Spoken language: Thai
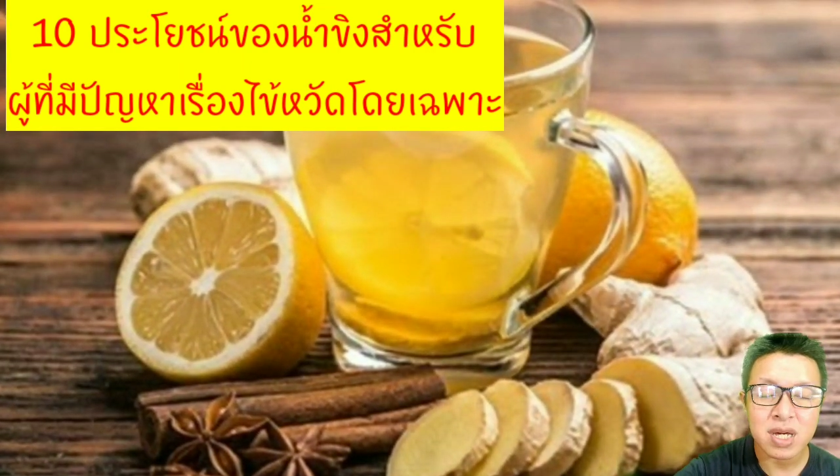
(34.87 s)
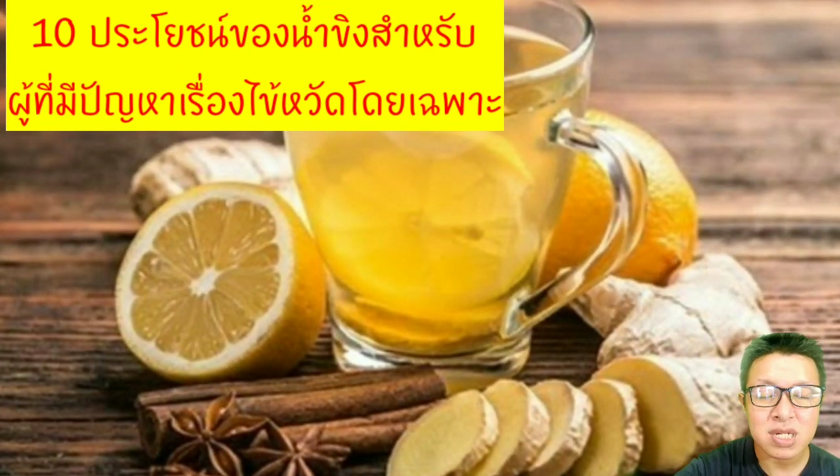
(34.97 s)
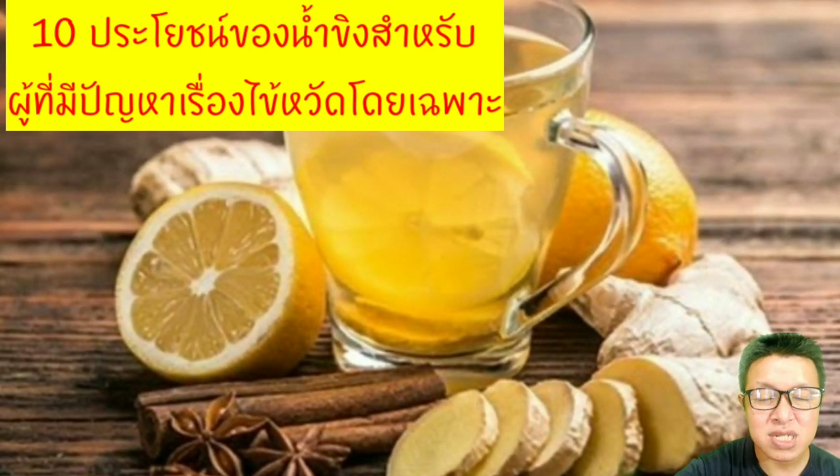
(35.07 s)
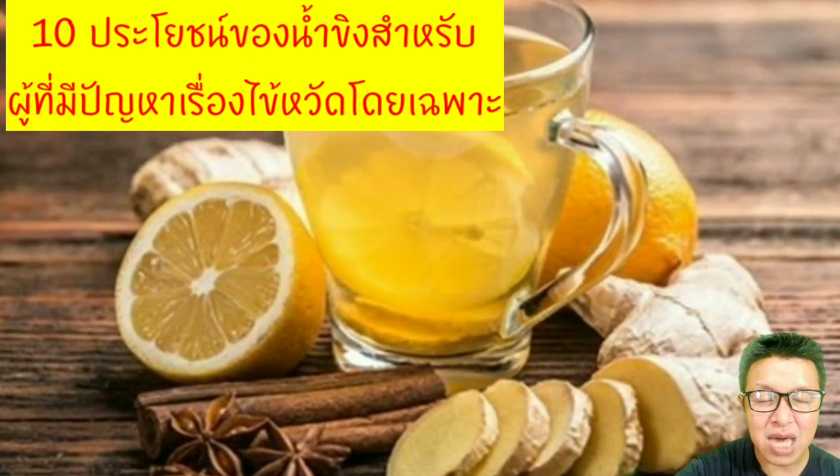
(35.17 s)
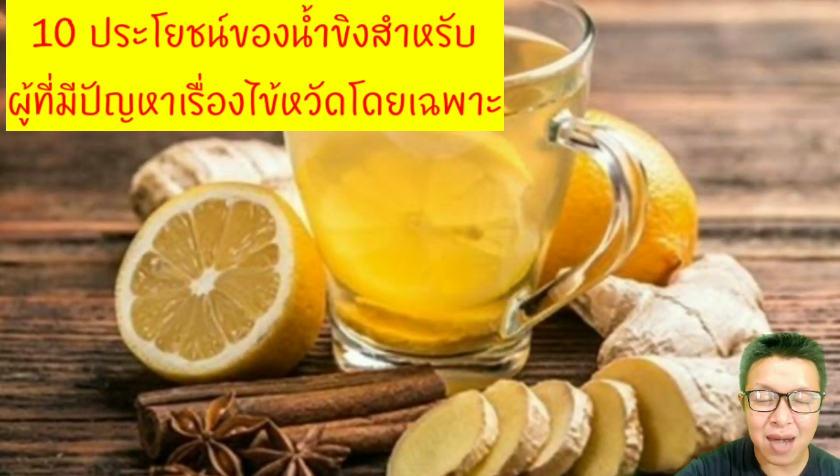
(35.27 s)

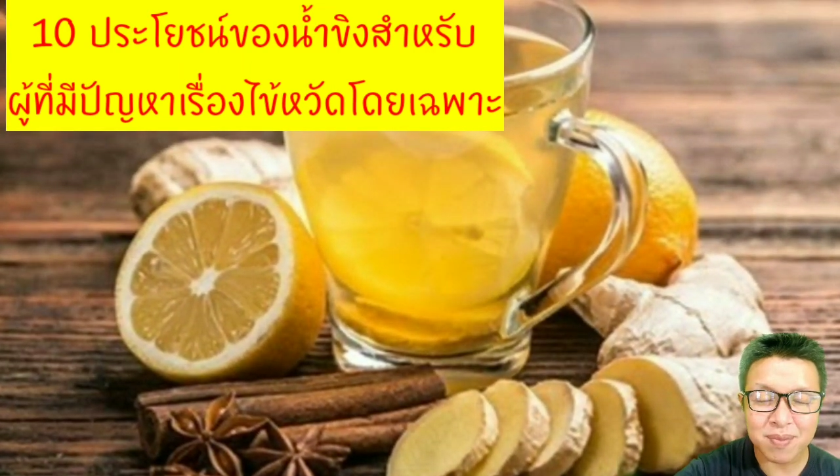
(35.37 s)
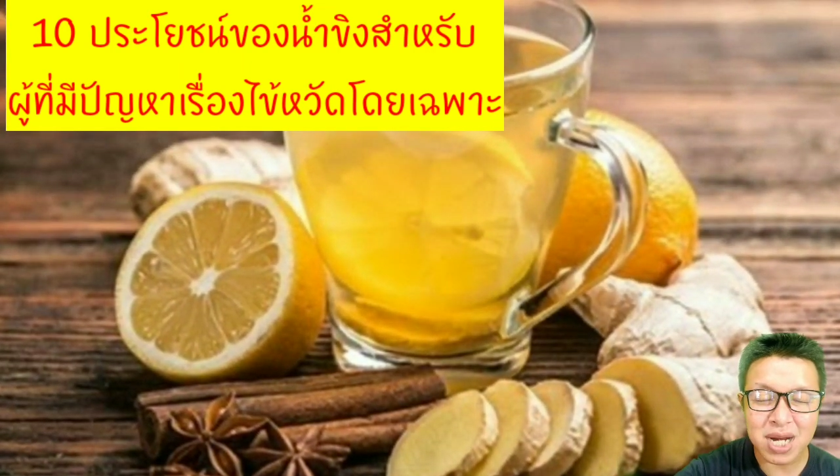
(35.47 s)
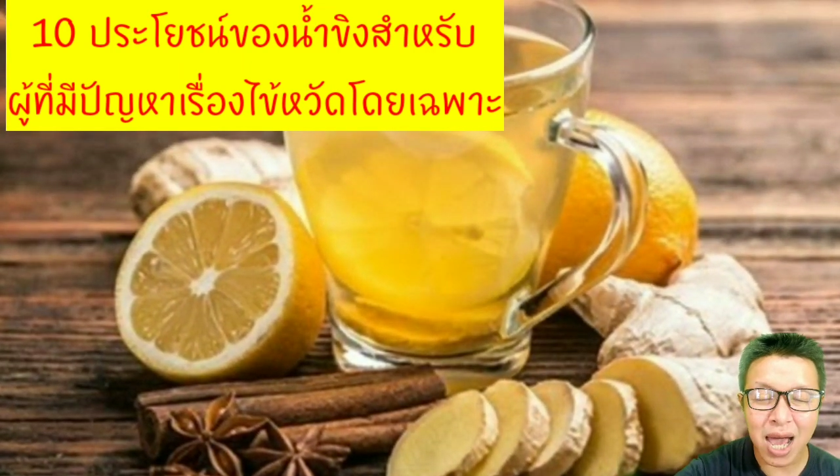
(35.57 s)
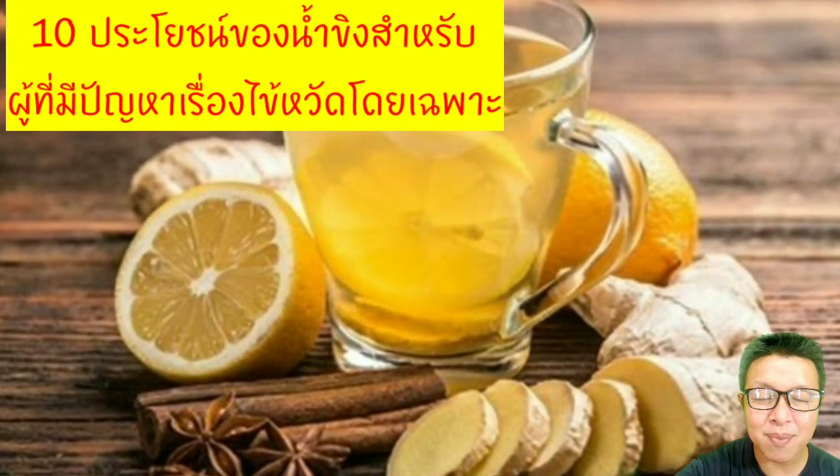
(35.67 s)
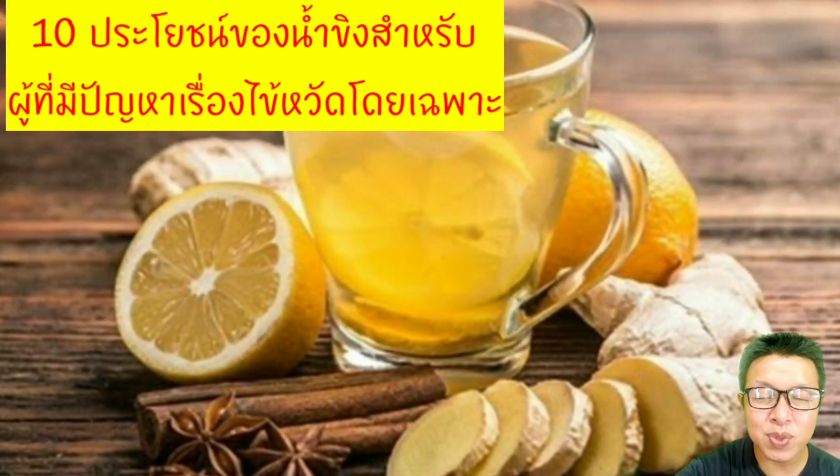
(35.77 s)
3. ค
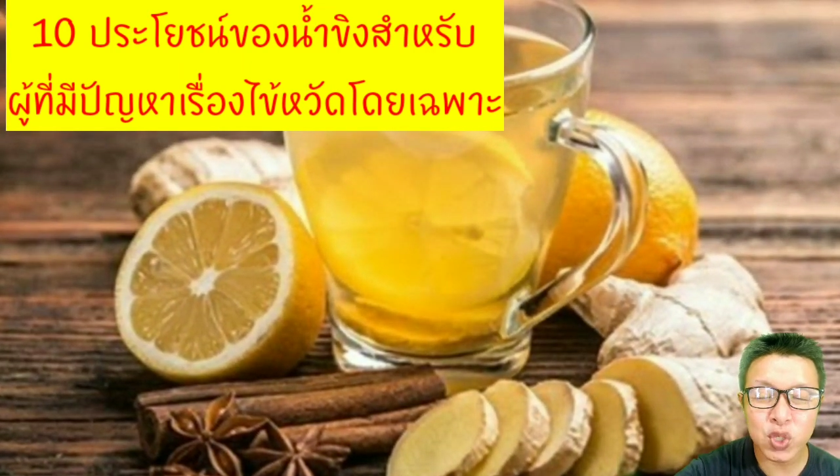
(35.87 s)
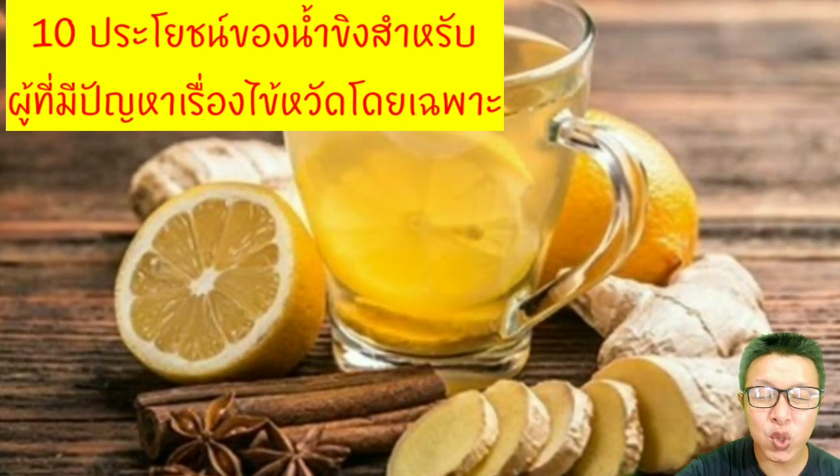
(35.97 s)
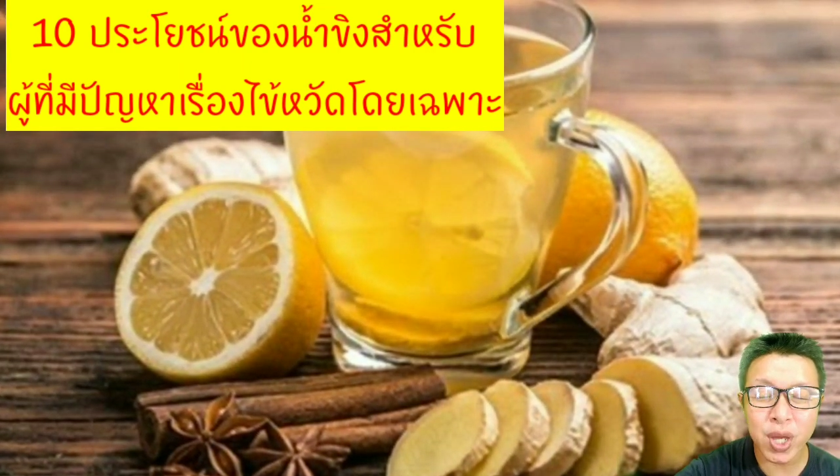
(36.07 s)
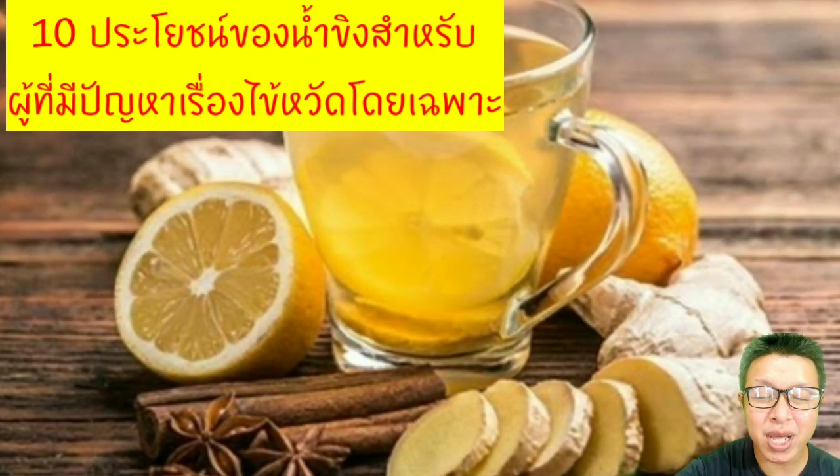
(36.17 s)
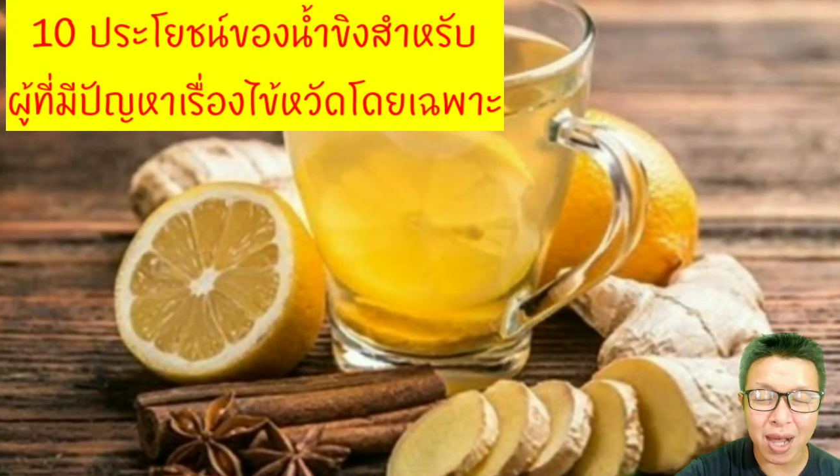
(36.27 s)
รับ
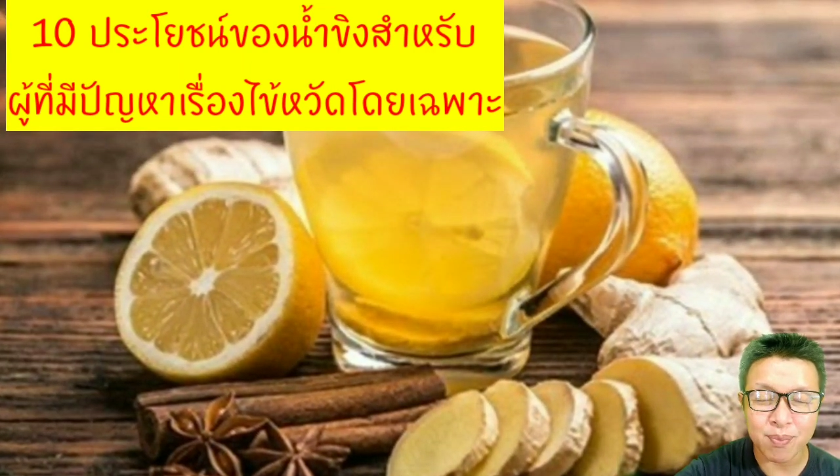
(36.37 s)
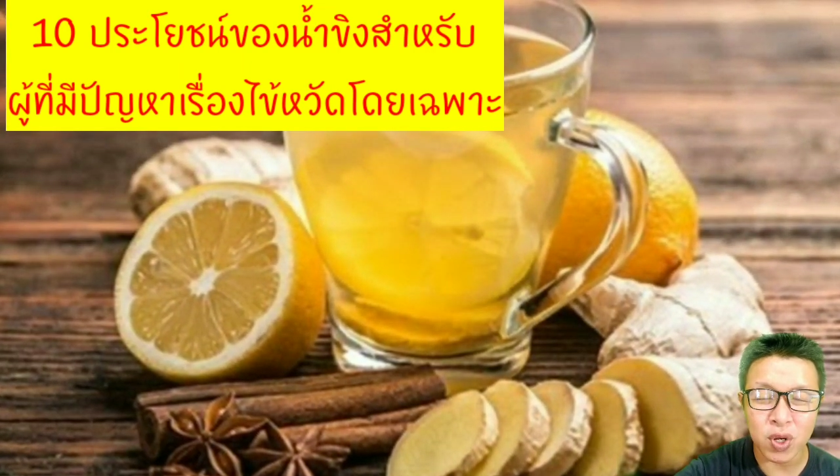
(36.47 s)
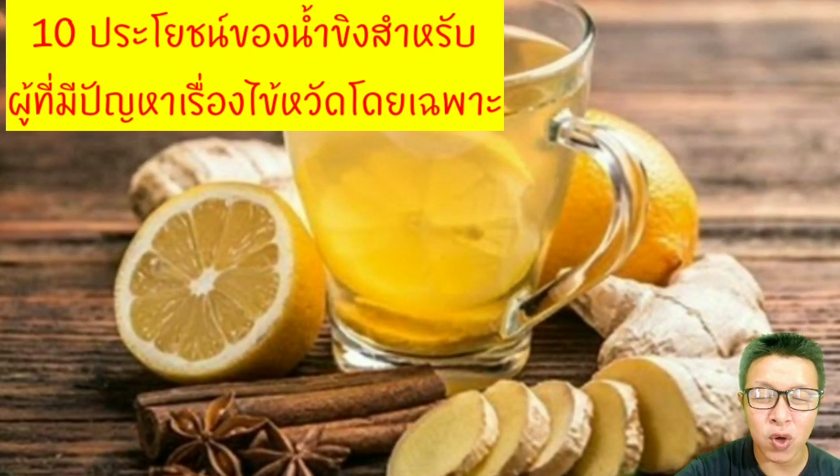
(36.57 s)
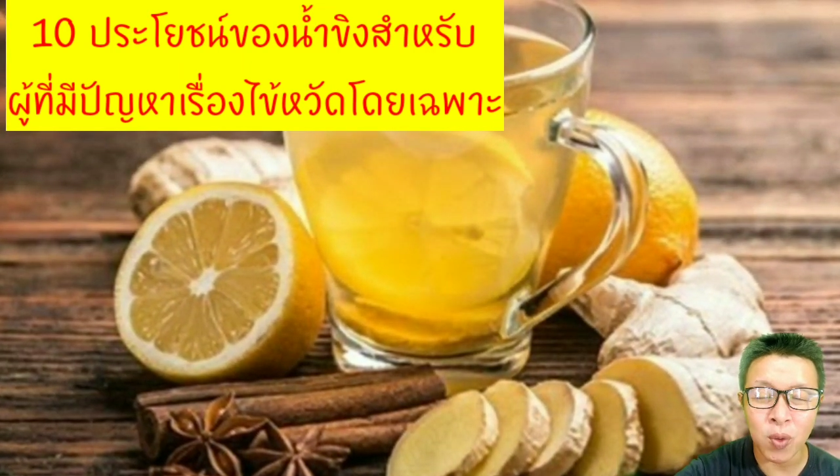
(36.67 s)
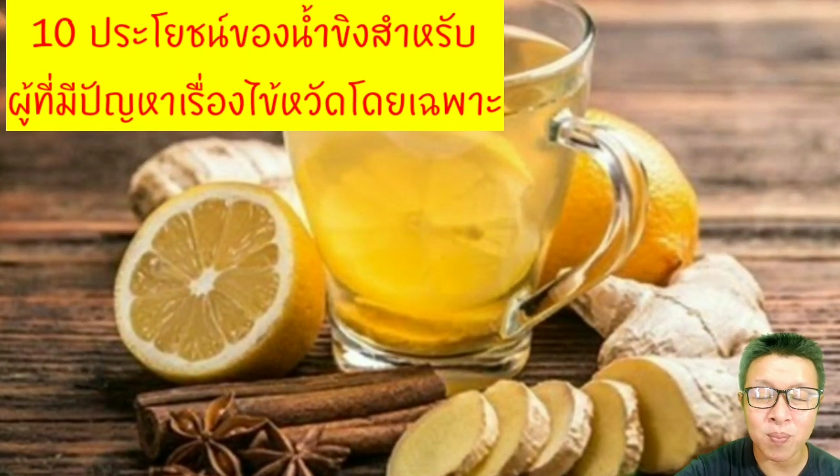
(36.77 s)
ช่วยขับ
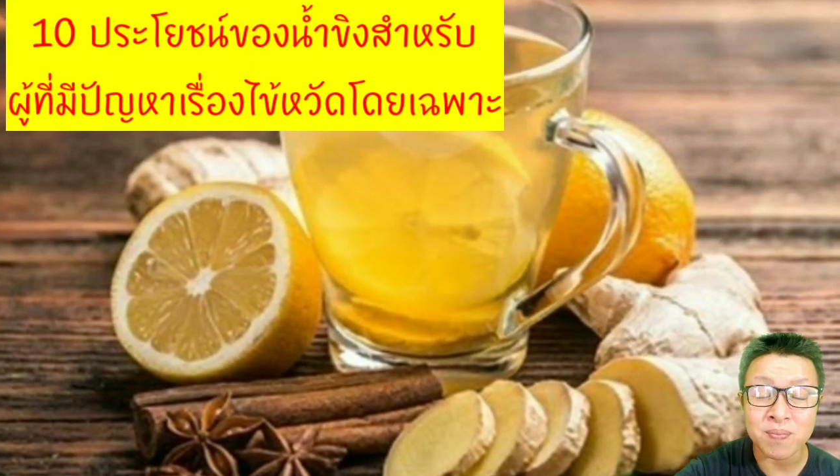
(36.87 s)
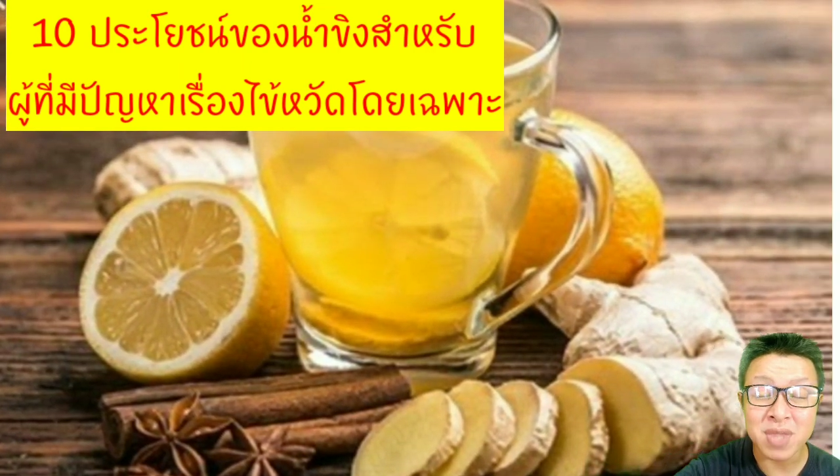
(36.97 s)
ลม